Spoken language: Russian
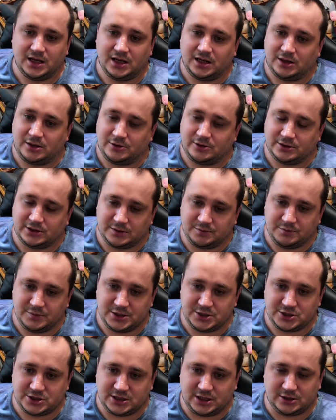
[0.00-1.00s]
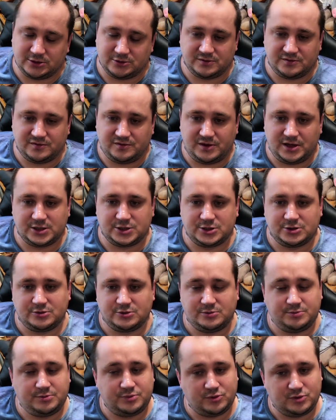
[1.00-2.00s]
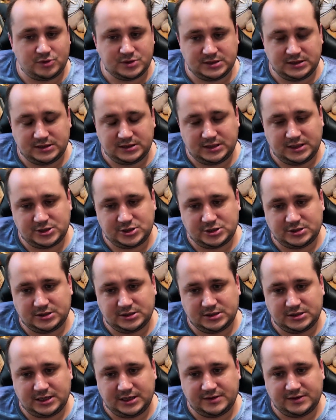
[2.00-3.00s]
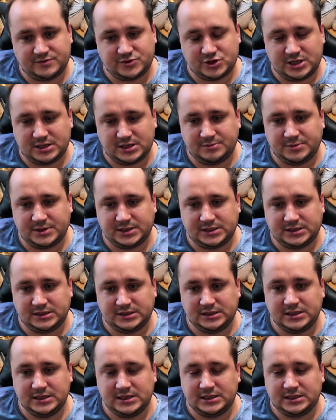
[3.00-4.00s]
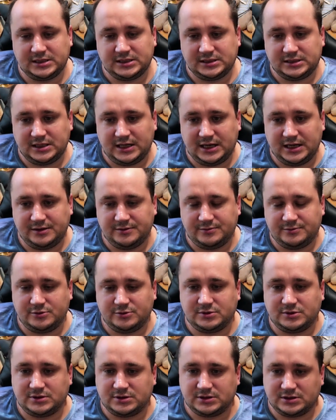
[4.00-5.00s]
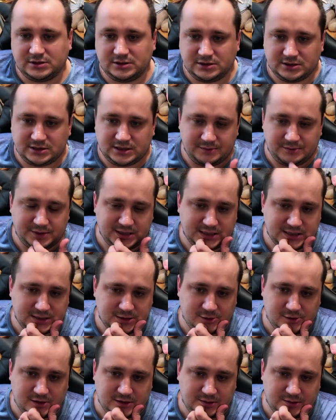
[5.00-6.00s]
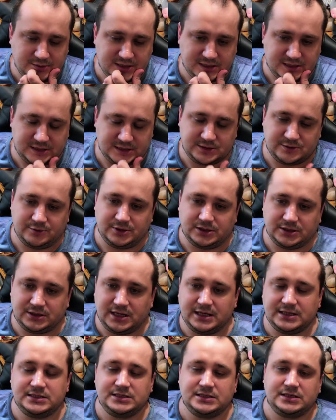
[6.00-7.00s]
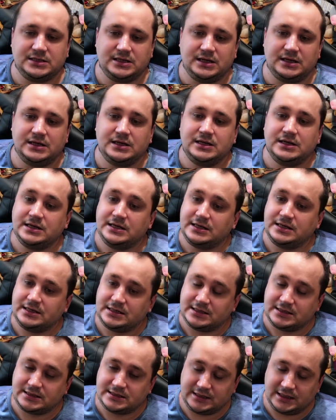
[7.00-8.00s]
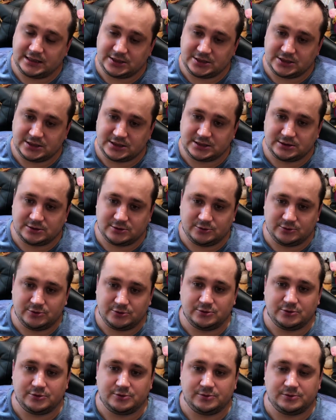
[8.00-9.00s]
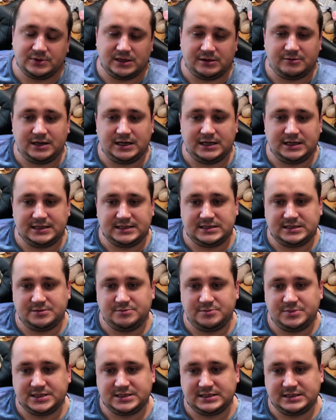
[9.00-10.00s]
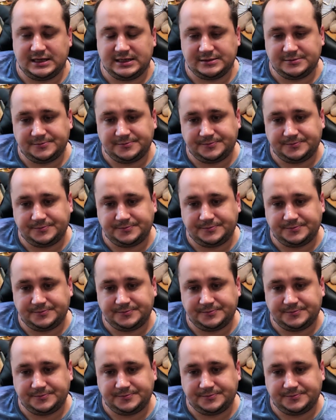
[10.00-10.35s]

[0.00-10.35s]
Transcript: он отмечал тот факт, что поздно начал играть в шахматы. Да, и вот э, комбинационное мастерство и тактика зачастую давали о себе знать.